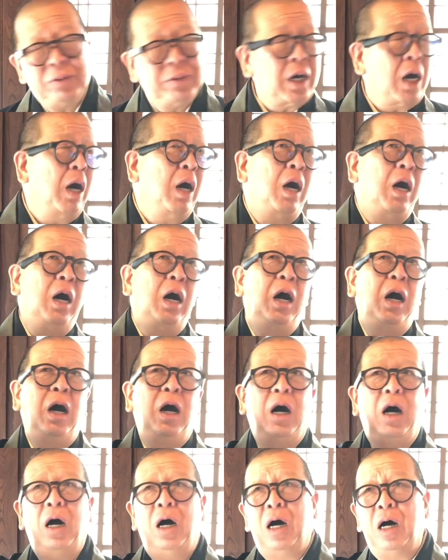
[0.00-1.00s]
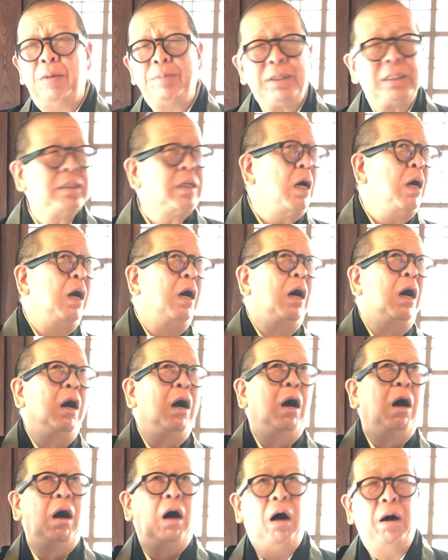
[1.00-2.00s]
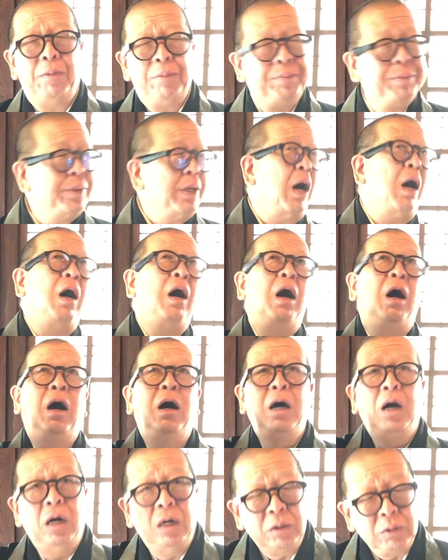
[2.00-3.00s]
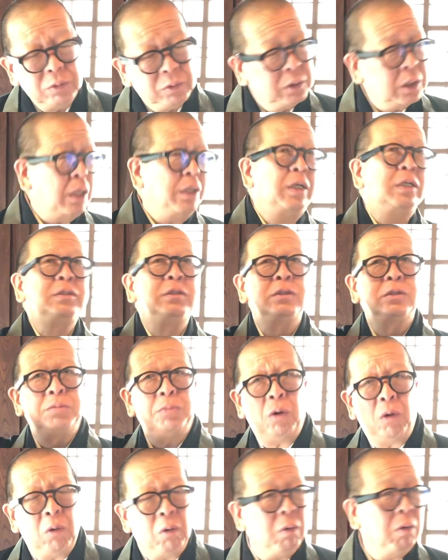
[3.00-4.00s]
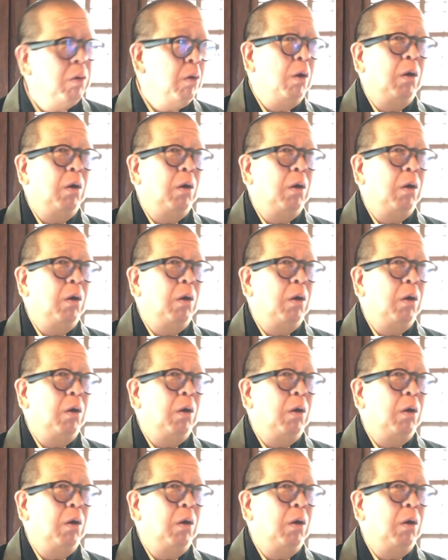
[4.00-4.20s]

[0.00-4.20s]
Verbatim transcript: 阿弥陀」裏なんですもん。